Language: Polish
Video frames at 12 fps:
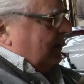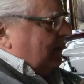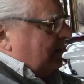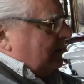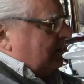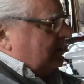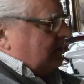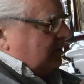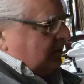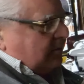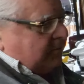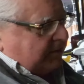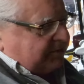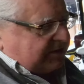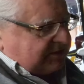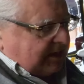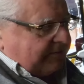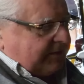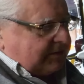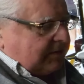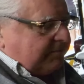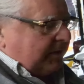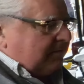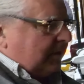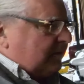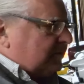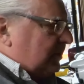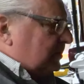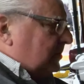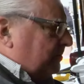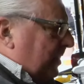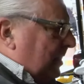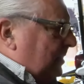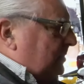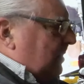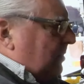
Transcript: E, no i on mnie przedstawia, ten pan Marusarz to pana,